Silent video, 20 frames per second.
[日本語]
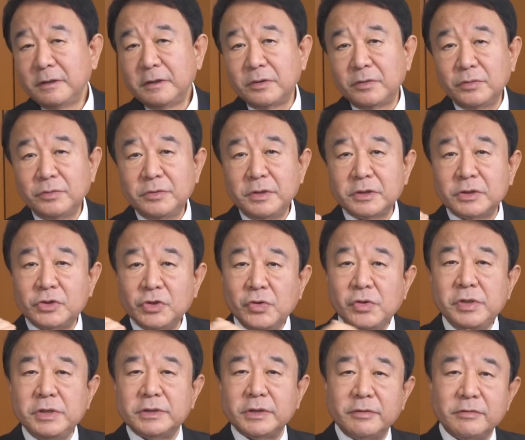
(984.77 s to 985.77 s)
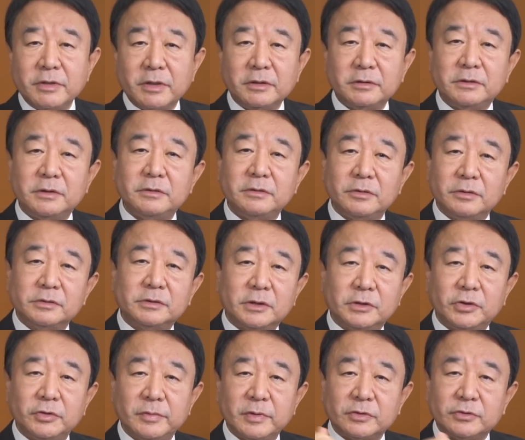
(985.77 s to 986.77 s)
いろんな脅威では言われてるよ
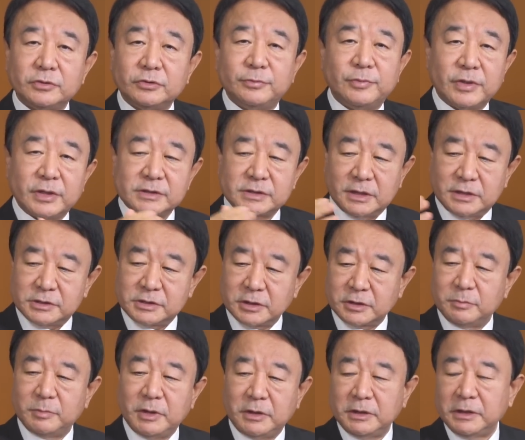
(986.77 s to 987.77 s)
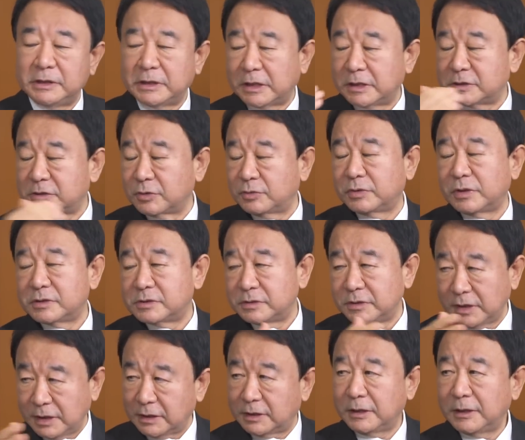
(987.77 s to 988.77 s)
例えば空母が3隻目になりそうで
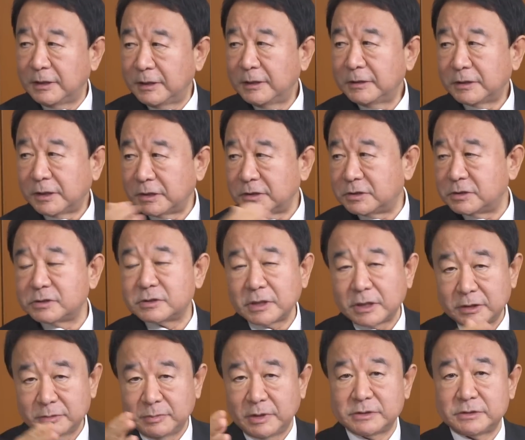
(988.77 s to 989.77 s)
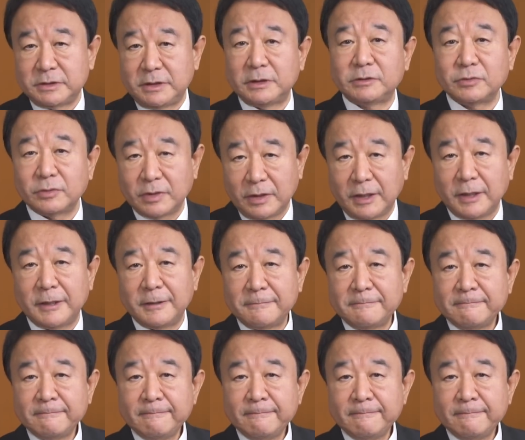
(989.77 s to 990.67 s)
すねなりつつありますねとか